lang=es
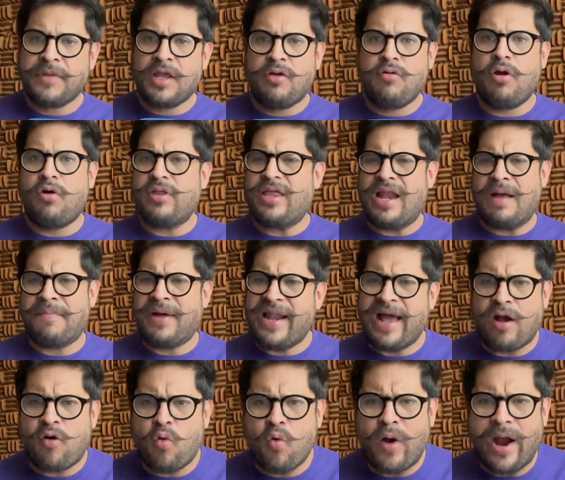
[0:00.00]
luego de la mala
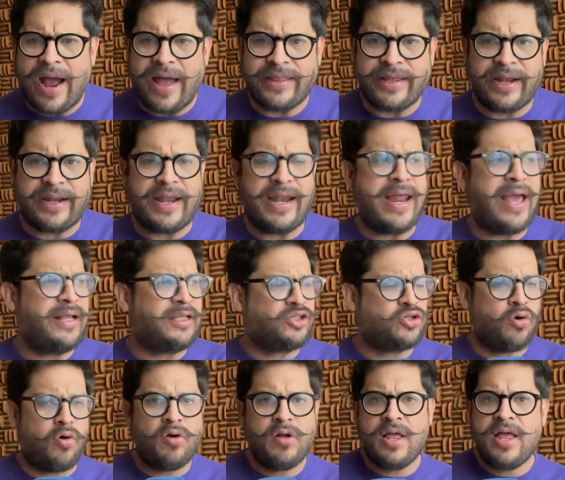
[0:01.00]
jugada que le ha
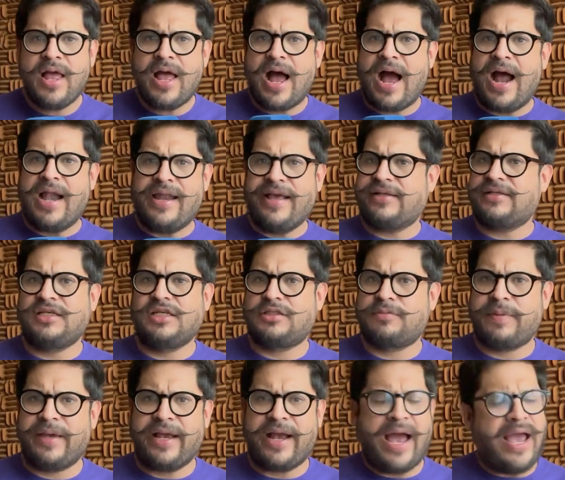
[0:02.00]
hecho Alexis
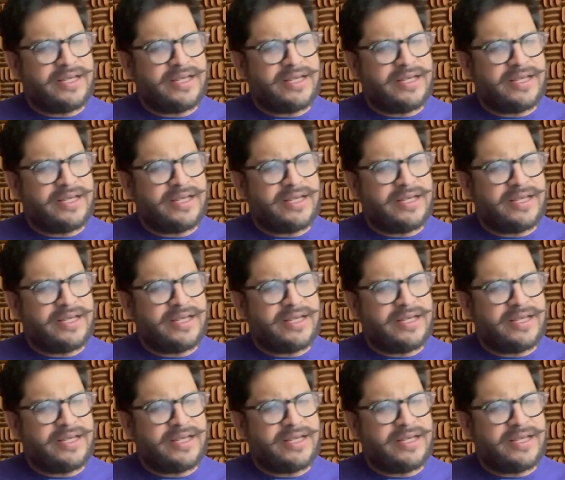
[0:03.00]
Vega.